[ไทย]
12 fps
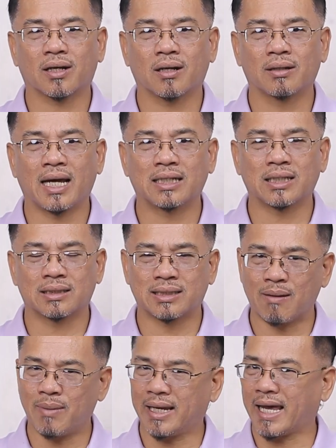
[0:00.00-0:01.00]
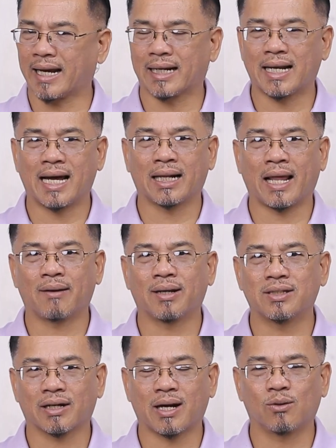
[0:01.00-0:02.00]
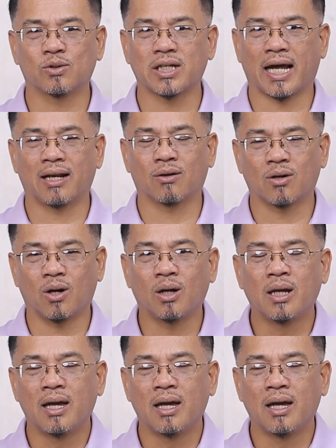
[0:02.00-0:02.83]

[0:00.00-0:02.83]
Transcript: ก็น่าจะใจไม่แข็งกระด้างแล้วน่าจะเข้าใจแล้วก็